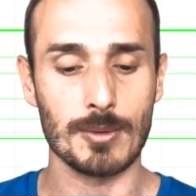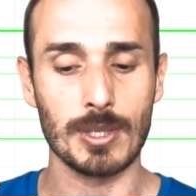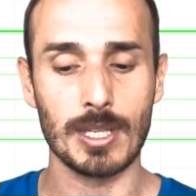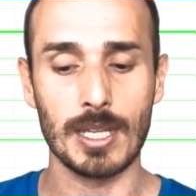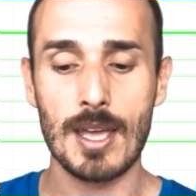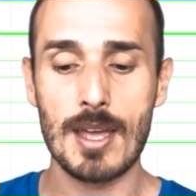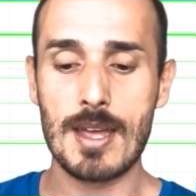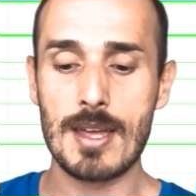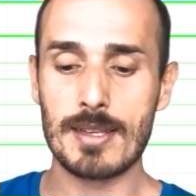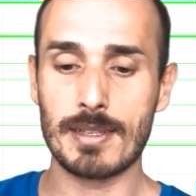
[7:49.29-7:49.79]
Quindi
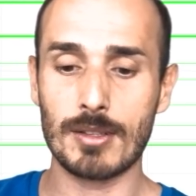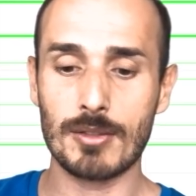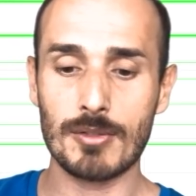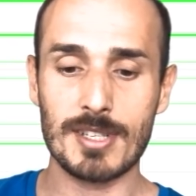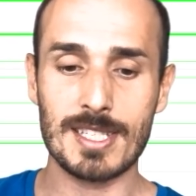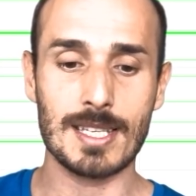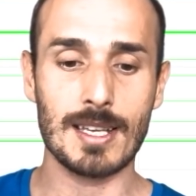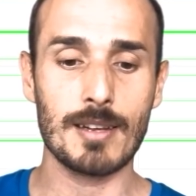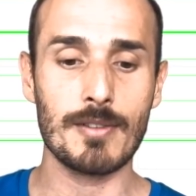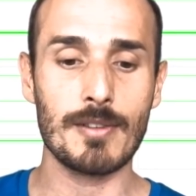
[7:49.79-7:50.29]
se
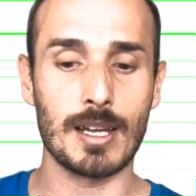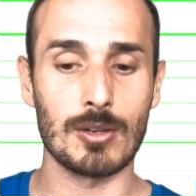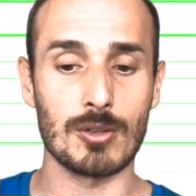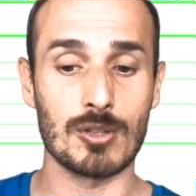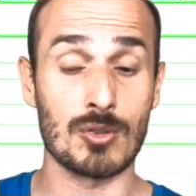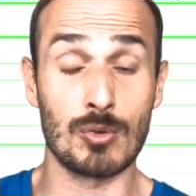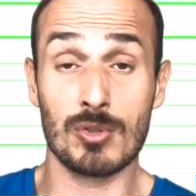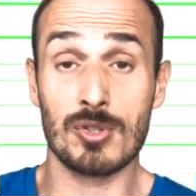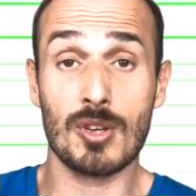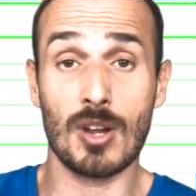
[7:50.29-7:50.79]
dovesse arrivare una
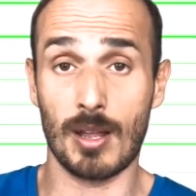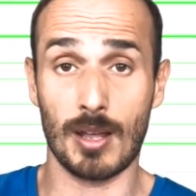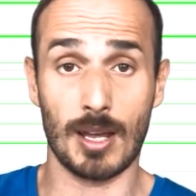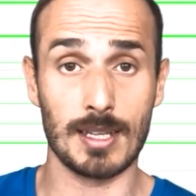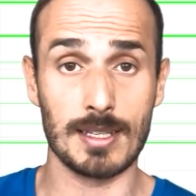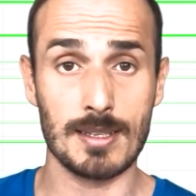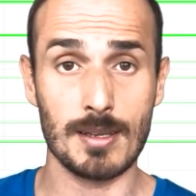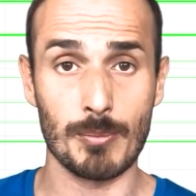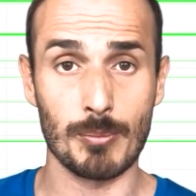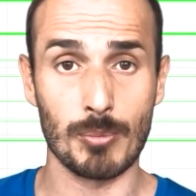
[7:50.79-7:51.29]
soluzione, ad
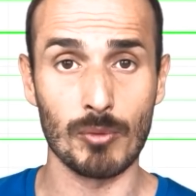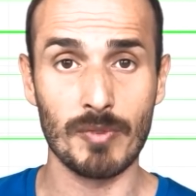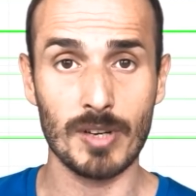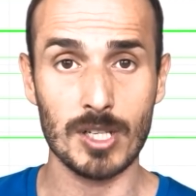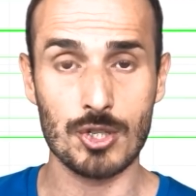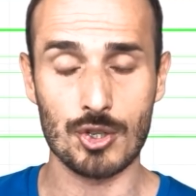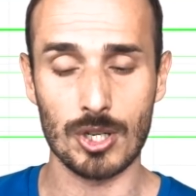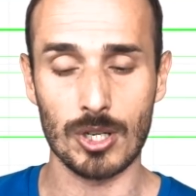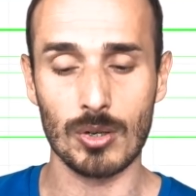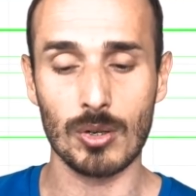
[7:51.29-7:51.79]
esempio un
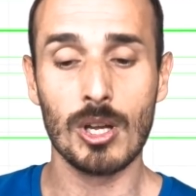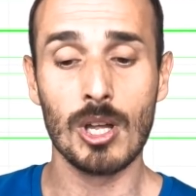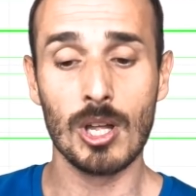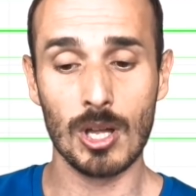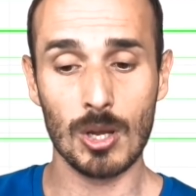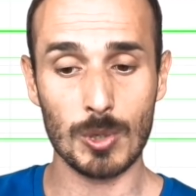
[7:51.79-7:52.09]
vaccino,